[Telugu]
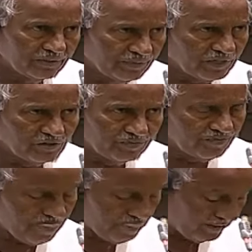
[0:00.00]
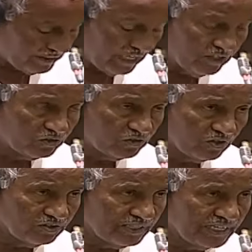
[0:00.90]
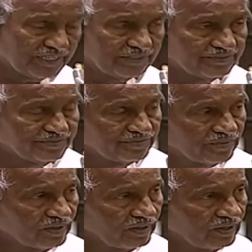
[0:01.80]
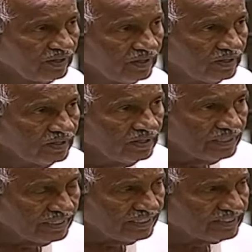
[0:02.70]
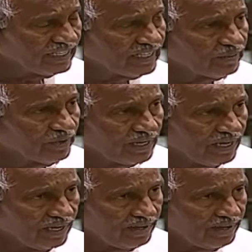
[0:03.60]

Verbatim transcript: మనం సాధించుకోవడం జరిగింది ఈ సందర్భంగా